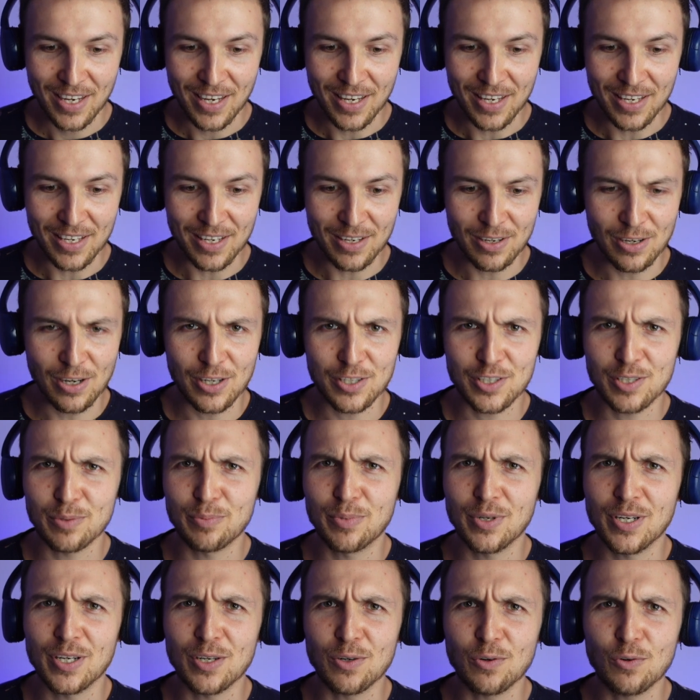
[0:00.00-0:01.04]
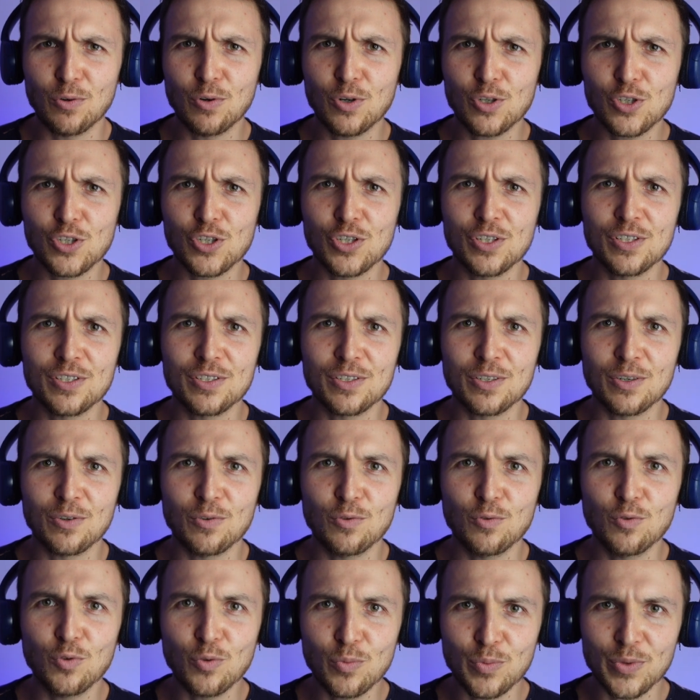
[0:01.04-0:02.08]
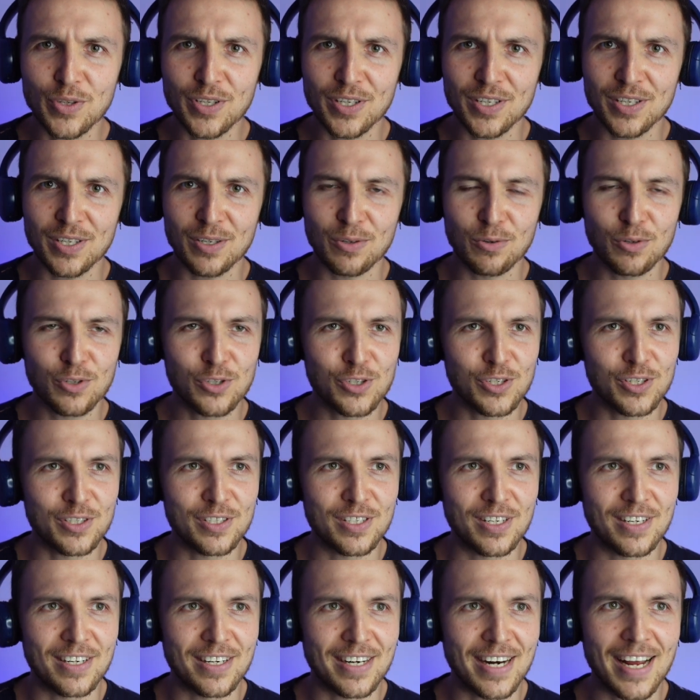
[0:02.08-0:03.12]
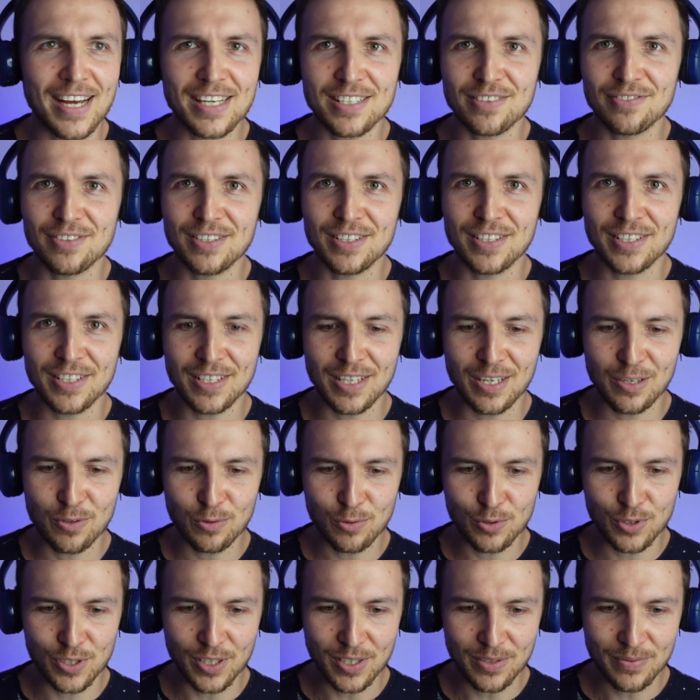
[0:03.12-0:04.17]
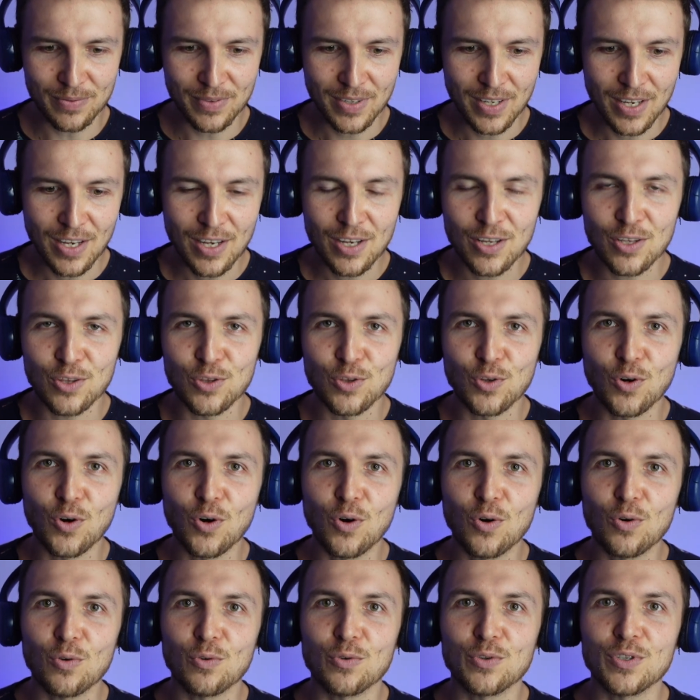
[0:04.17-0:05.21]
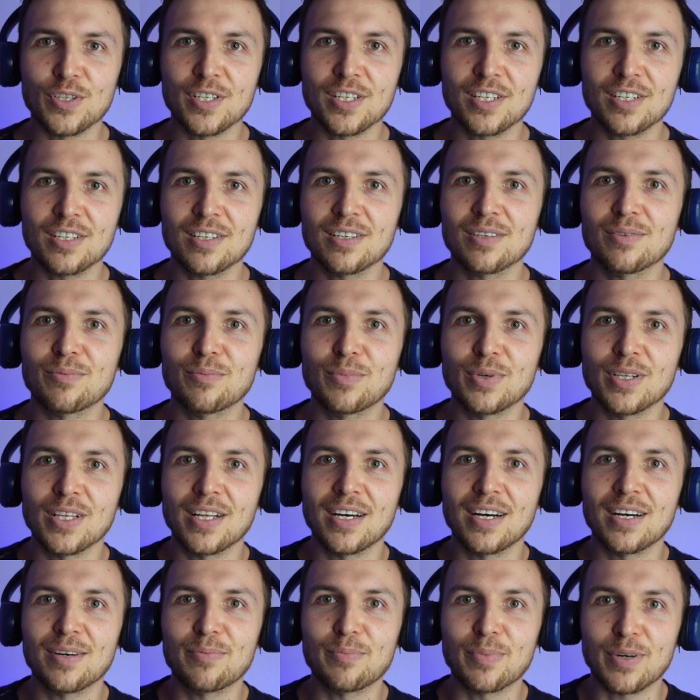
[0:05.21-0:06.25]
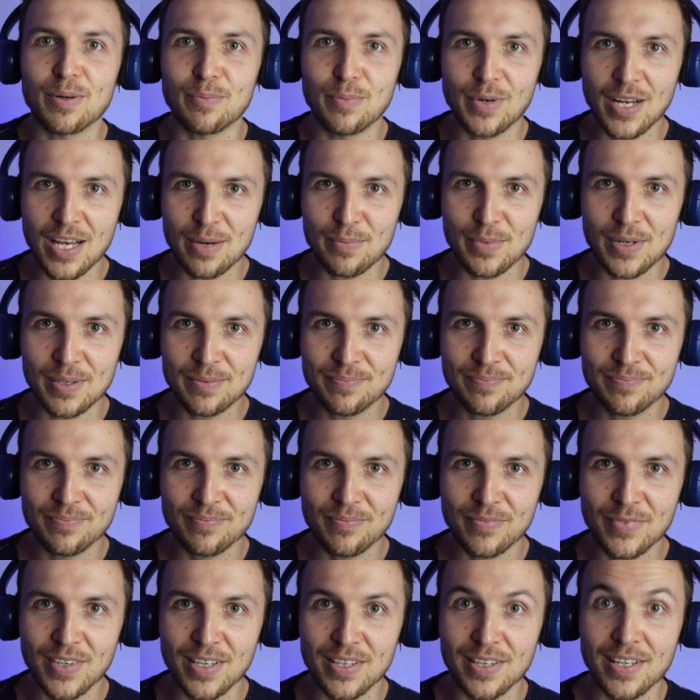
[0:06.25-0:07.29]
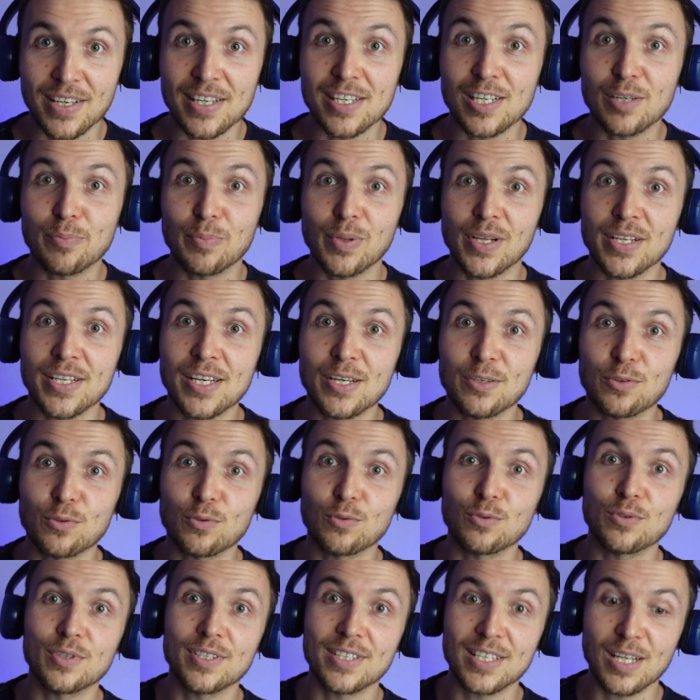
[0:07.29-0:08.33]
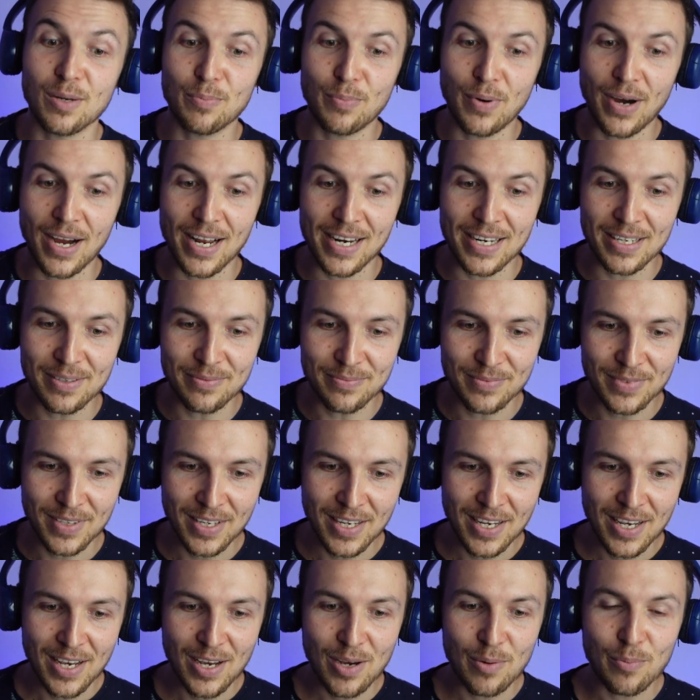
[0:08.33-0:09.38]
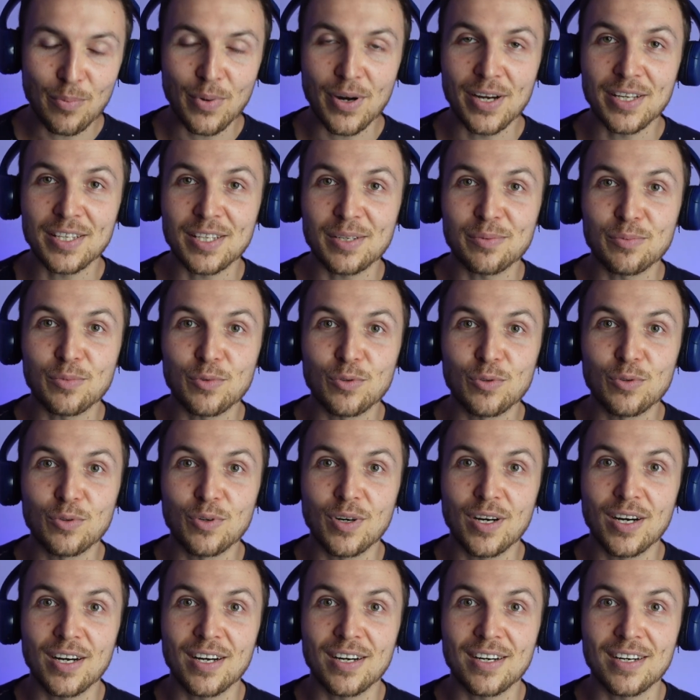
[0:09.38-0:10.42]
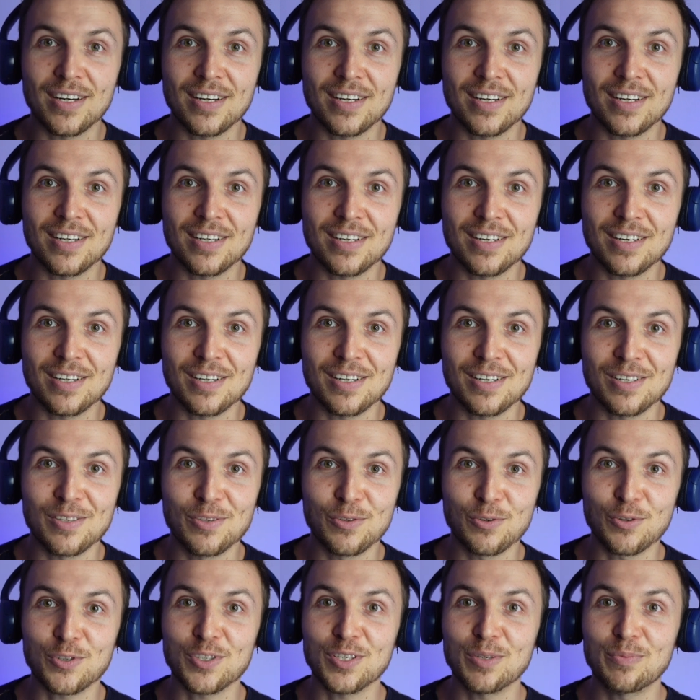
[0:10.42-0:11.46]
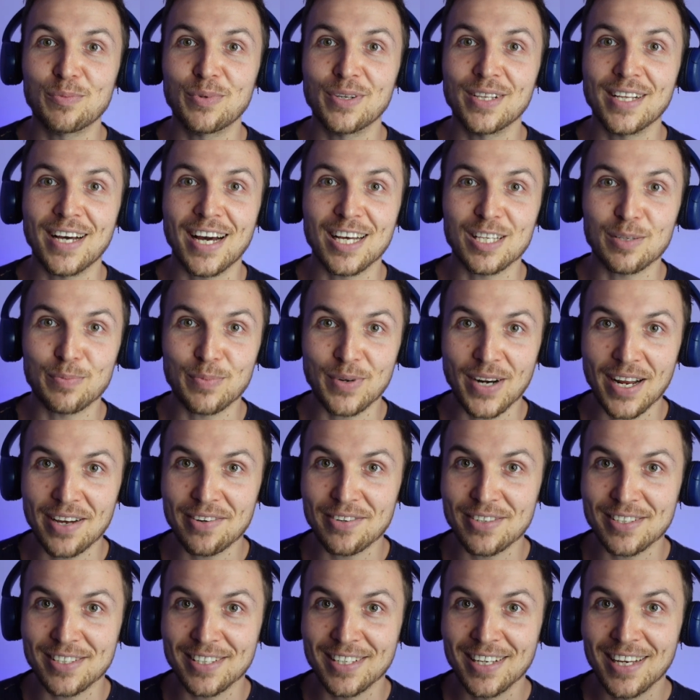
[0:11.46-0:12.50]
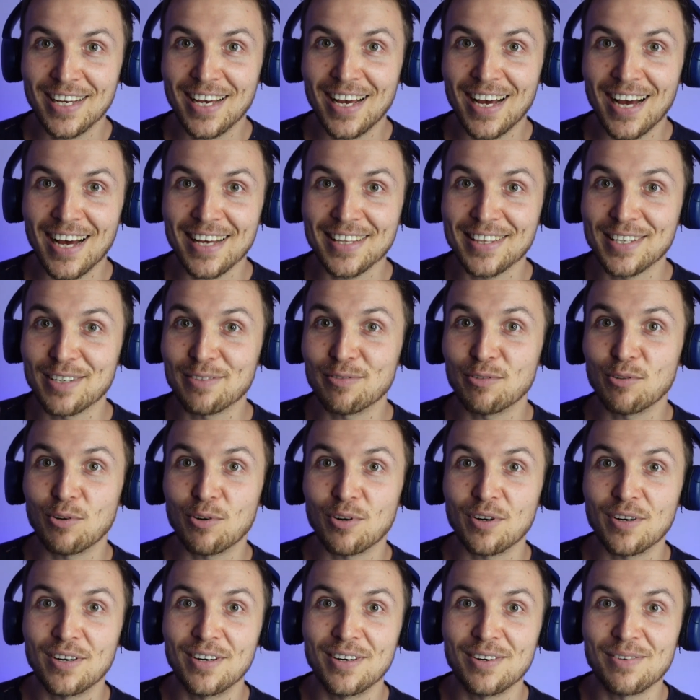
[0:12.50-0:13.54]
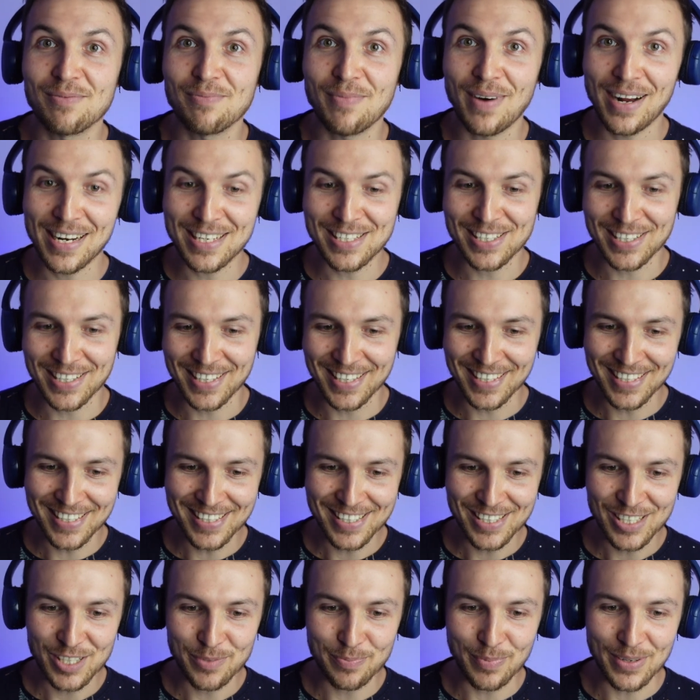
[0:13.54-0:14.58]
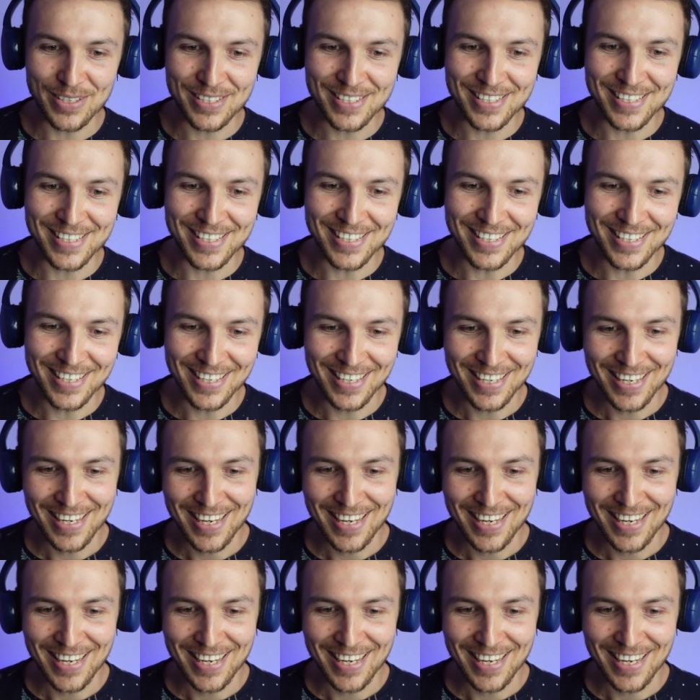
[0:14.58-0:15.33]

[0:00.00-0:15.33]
И эти были очень умные, очень развитые люди, но у них была проблема, на их планету напали, поэтому а, нужно было отправить одного мальчика спасти,